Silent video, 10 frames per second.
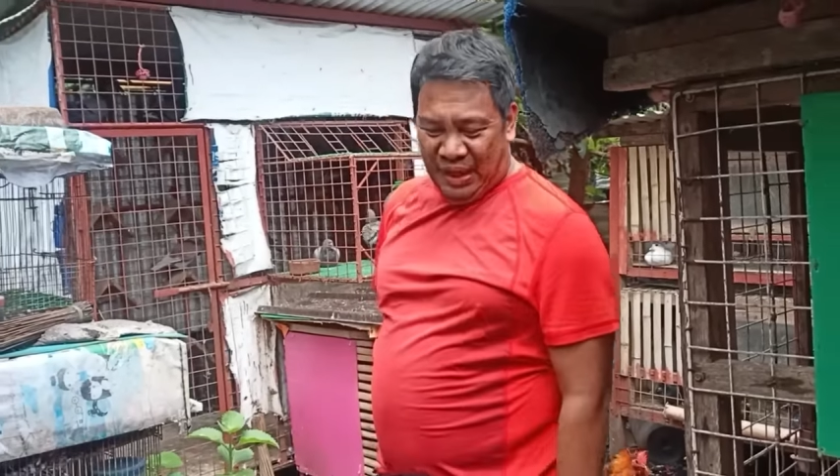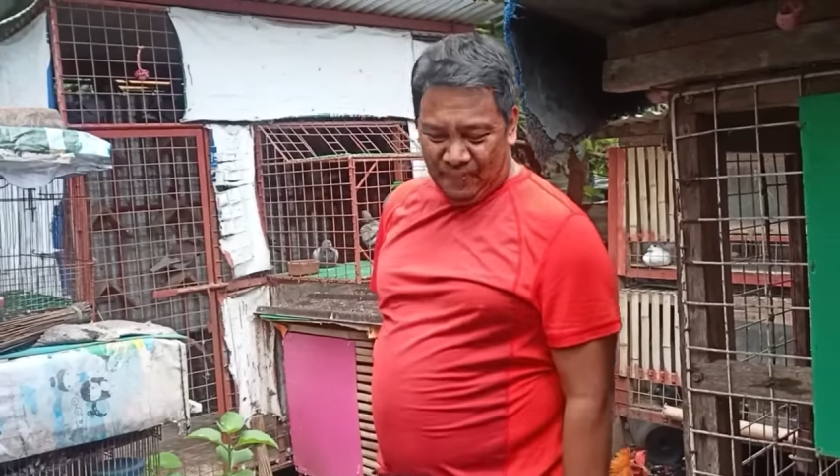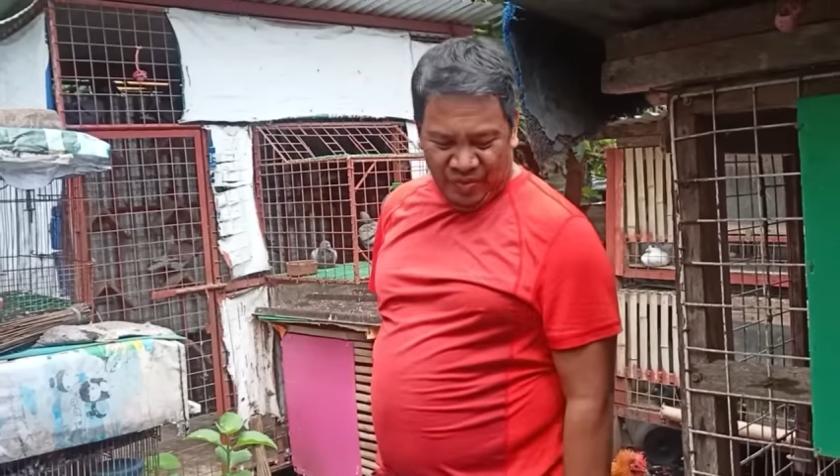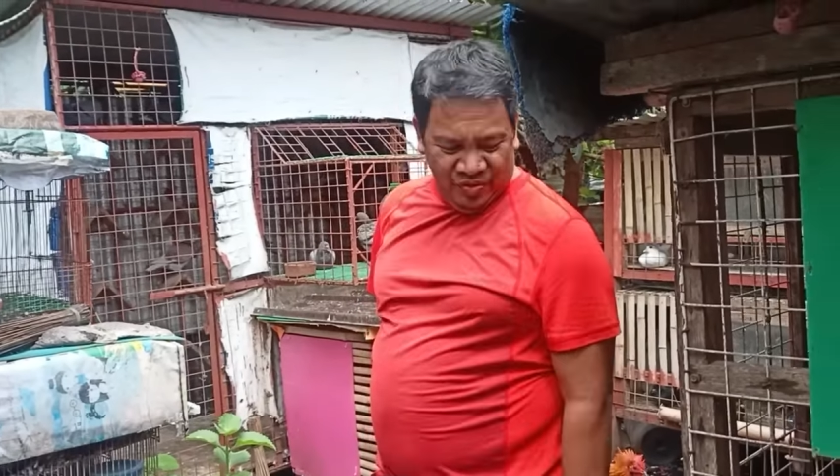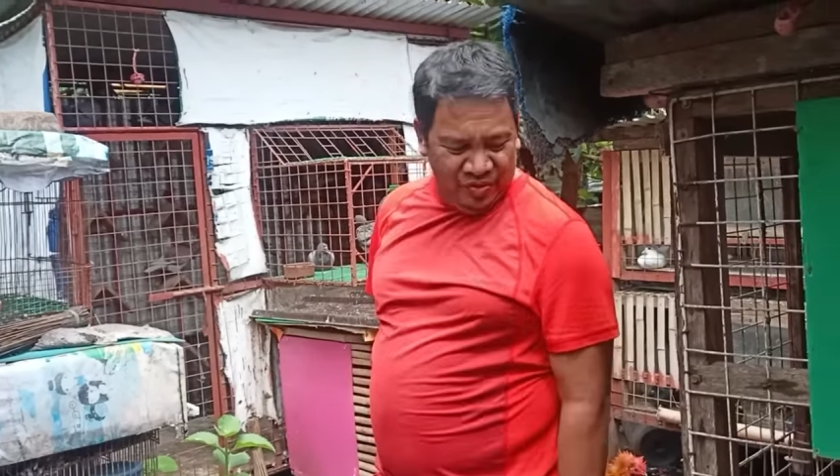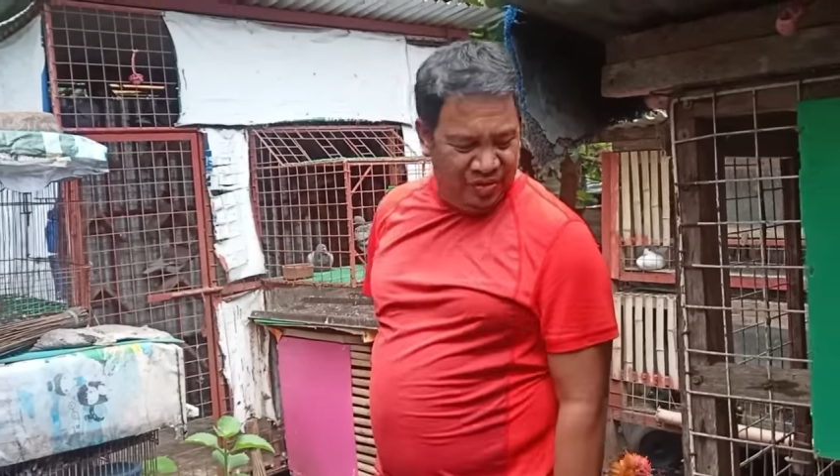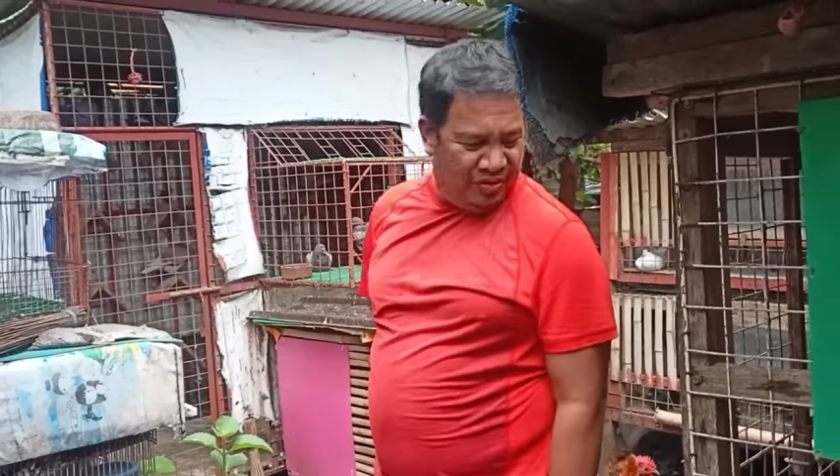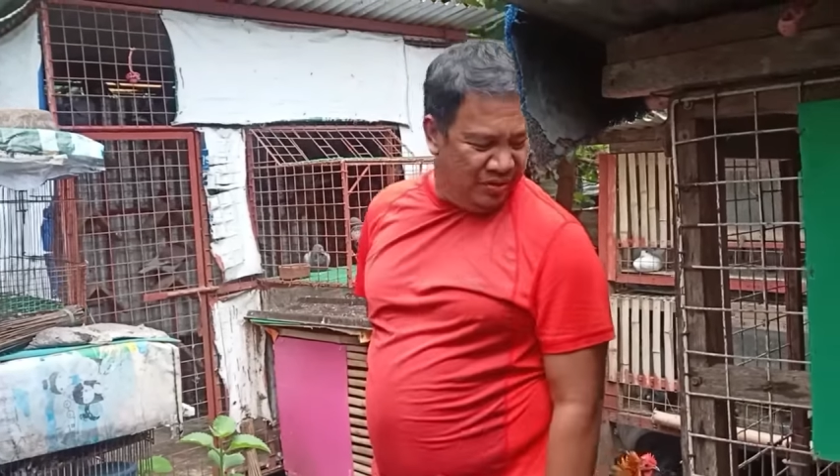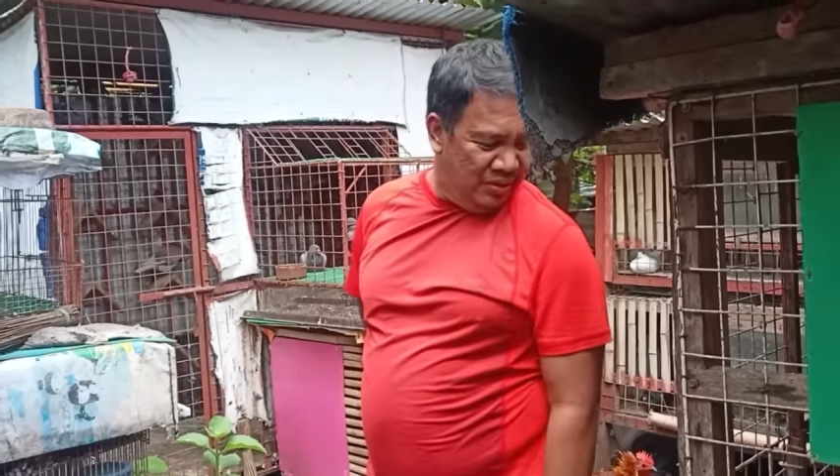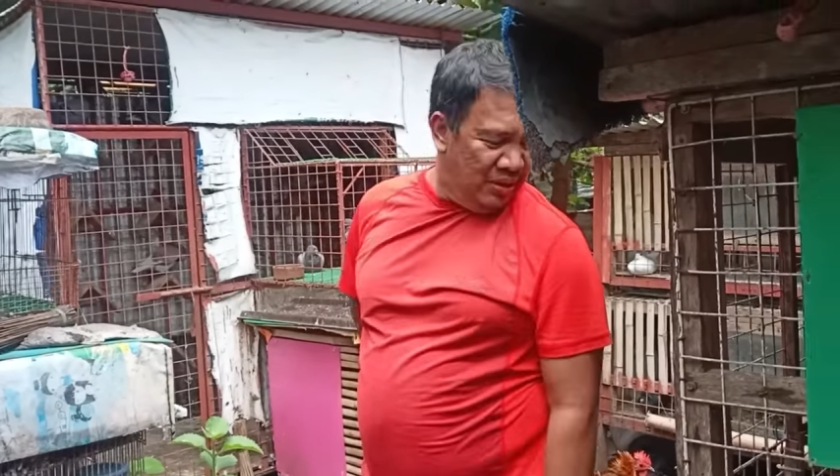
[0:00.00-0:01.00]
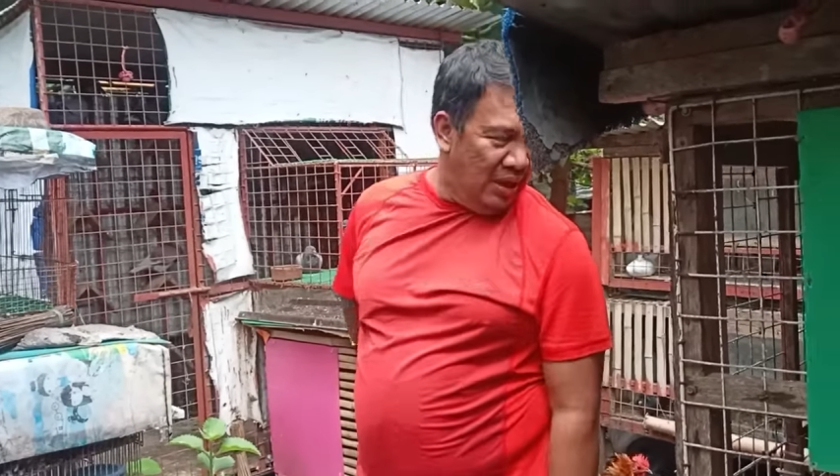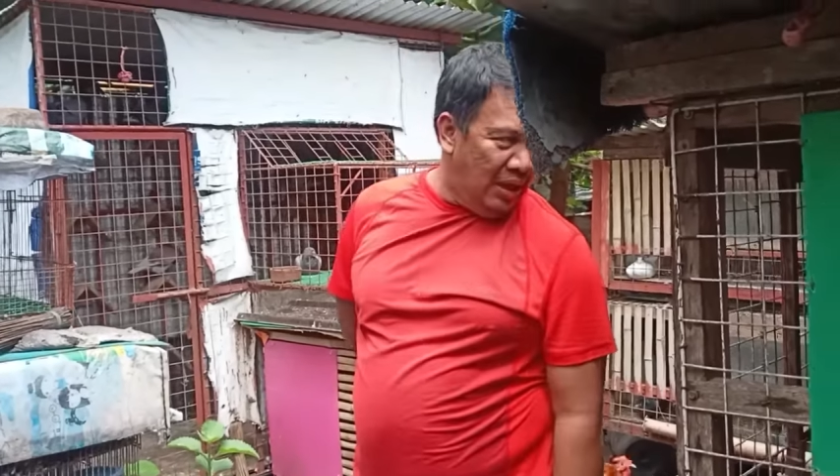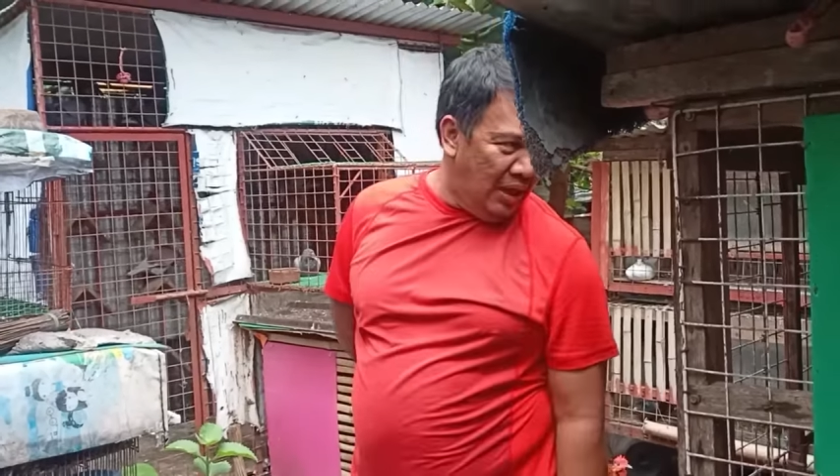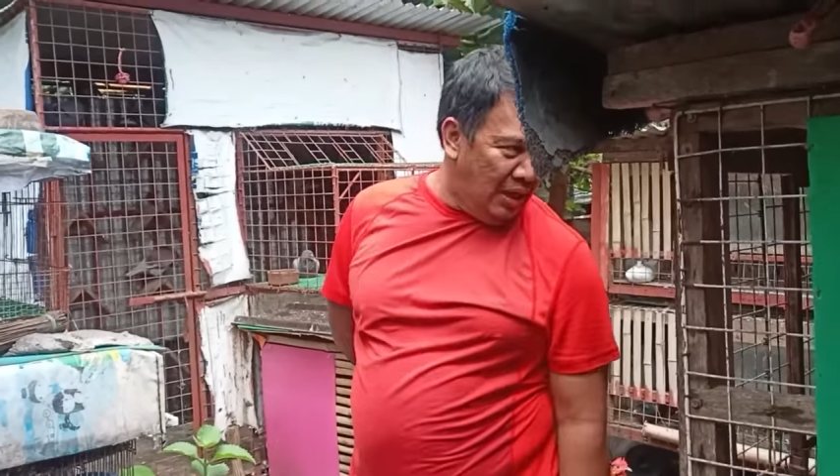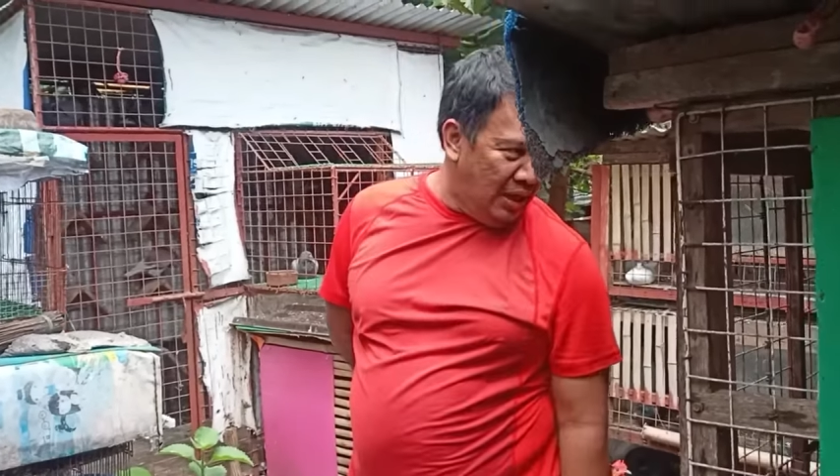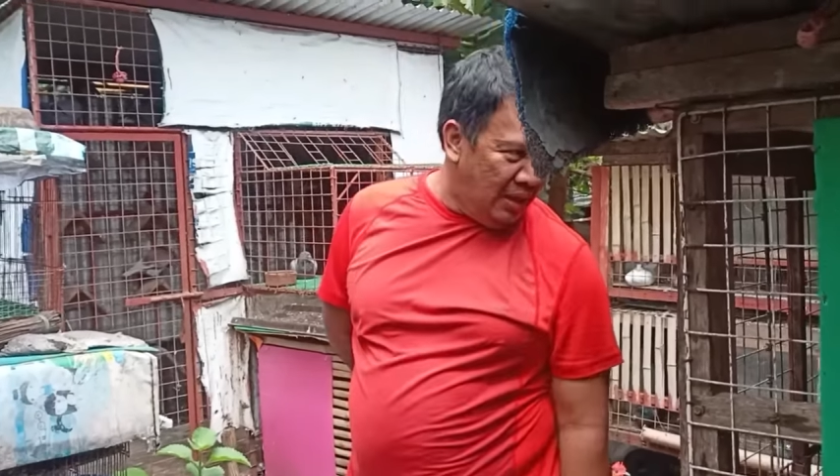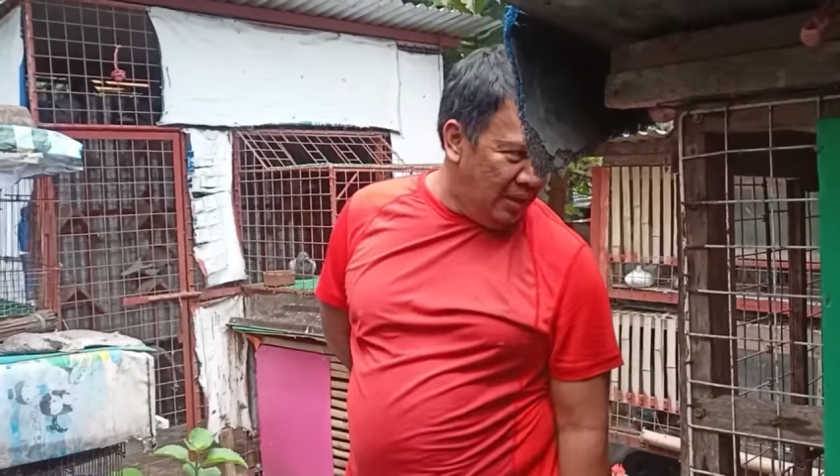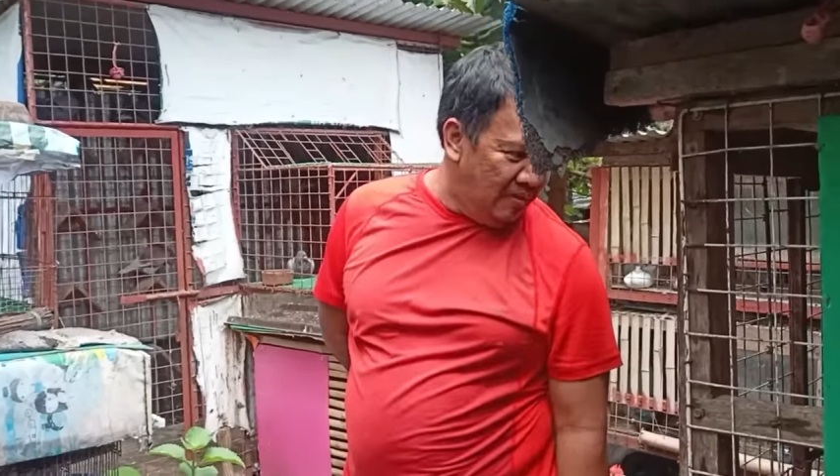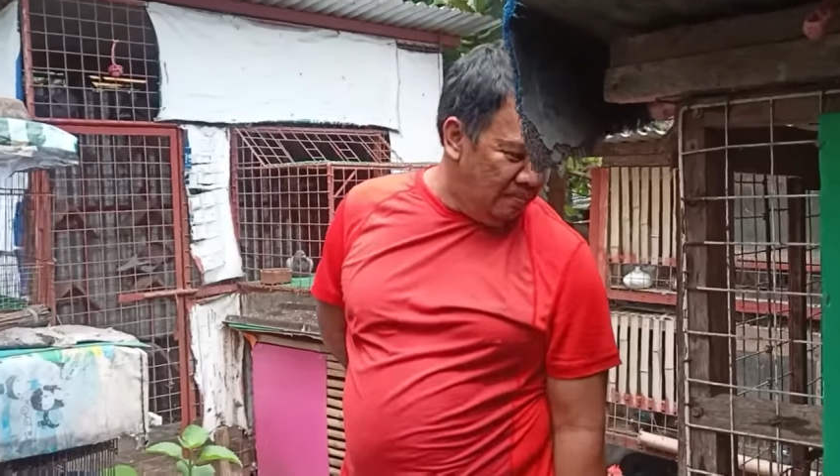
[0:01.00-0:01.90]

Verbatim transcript: tapos uh,